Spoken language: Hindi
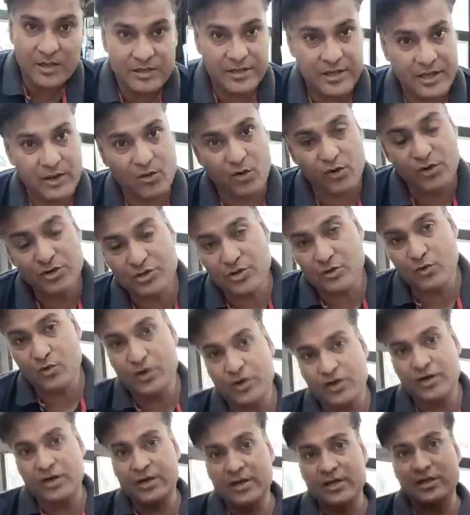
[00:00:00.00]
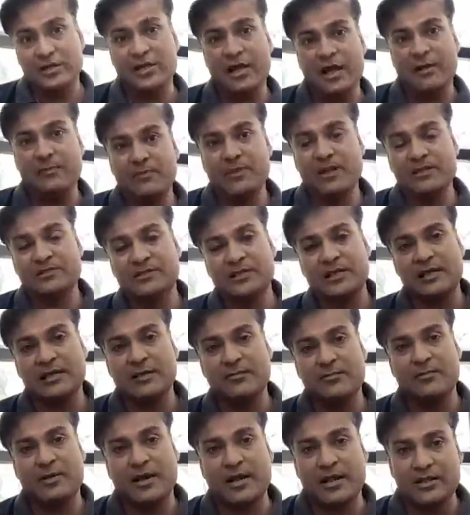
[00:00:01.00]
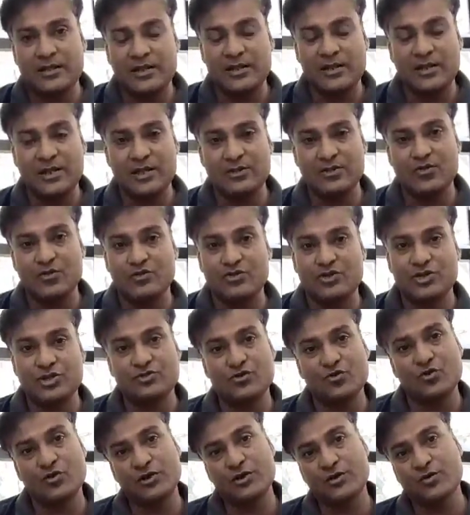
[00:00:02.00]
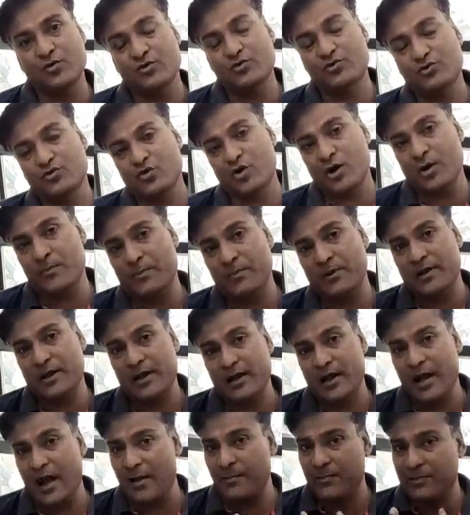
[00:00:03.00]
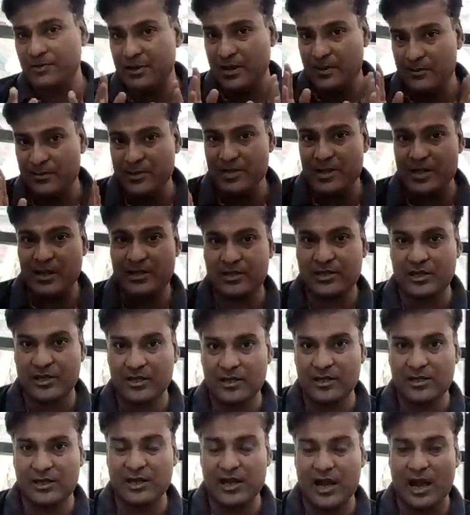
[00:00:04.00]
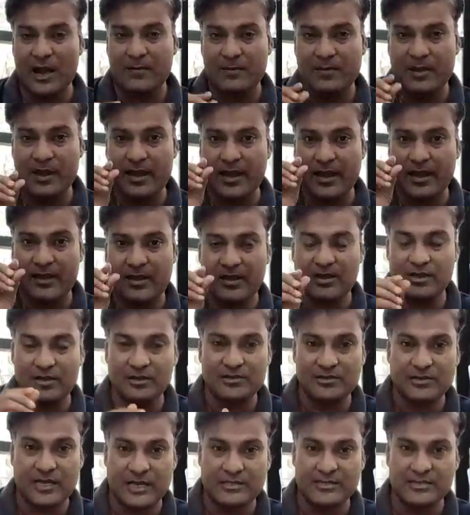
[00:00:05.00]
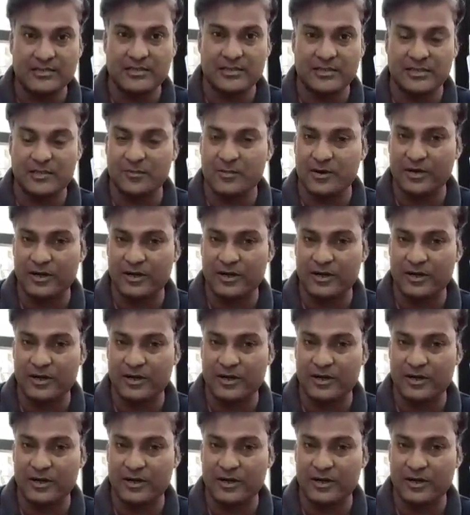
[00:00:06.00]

ये कोई ज़रूरी नहीं है कि आप 10 से लेकर 12 दिन के जो चिक्स होंगे उसको आप पहनाएं आप ये भी देखिए कि आपके एग की साइज़ कितनी